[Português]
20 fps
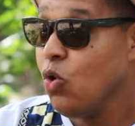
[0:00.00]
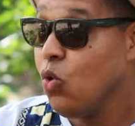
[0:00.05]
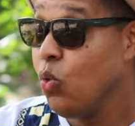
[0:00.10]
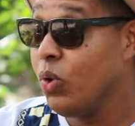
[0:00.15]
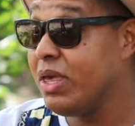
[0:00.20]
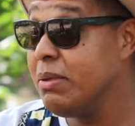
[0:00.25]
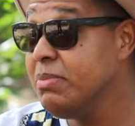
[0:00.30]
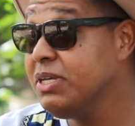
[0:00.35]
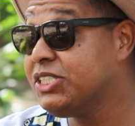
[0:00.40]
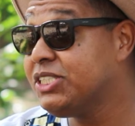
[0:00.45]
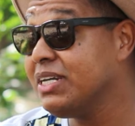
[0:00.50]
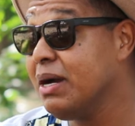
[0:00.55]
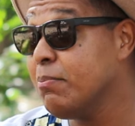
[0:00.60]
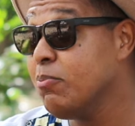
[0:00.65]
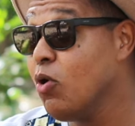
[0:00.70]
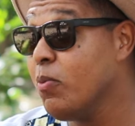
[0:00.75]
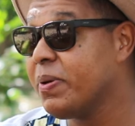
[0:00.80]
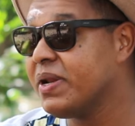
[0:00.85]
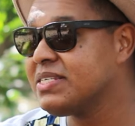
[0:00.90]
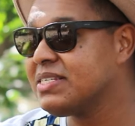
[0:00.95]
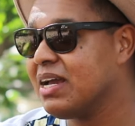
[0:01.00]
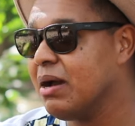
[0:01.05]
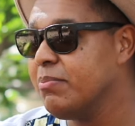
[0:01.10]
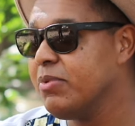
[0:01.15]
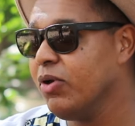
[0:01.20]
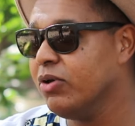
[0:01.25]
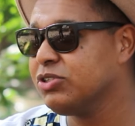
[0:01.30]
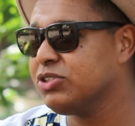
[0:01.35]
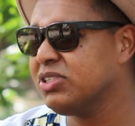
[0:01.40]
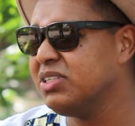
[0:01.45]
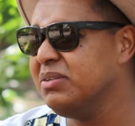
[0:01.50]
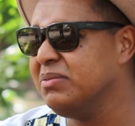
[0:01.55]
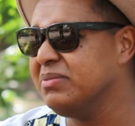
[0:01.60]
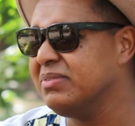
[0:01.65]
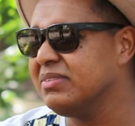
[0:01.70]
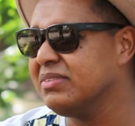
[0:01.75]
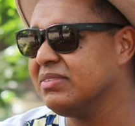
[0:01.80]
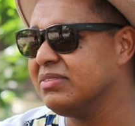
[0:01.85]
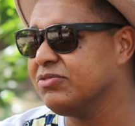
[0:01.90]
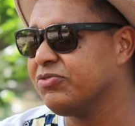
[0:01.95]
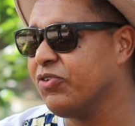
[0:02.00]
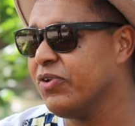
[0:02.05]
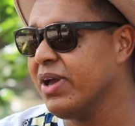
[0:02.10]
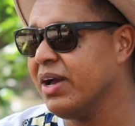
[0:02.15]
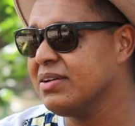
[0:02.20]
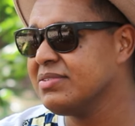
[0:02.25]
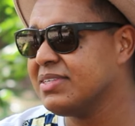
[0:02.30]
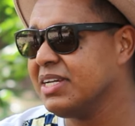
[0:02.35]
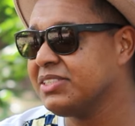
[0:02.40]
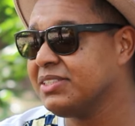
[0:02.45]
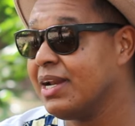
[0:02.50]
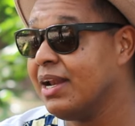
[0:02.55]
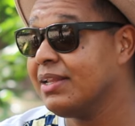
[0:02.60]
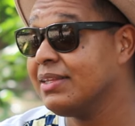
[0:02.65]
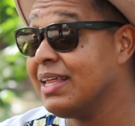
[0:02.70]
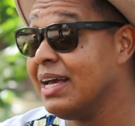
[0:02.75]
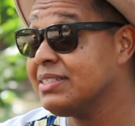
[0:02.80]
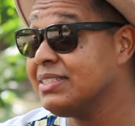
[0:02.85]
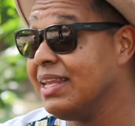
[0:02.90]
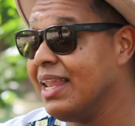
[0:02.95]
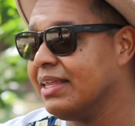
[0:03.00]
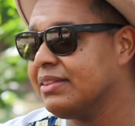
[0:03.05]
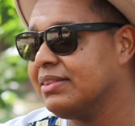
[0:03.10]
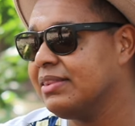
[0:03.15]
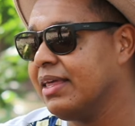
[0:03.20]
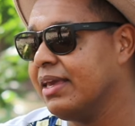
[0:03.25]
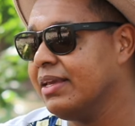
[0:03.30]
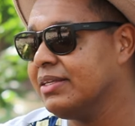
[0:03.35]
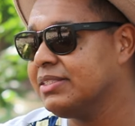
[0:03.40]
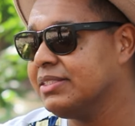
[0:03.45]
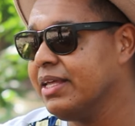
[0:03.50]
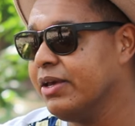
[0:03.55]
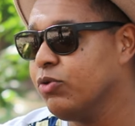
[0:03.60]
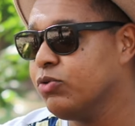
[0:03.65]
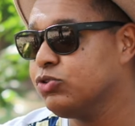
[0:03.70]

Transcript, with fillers: O que me chamou para esse caminho, acho que foi a ancestralidade latente, né?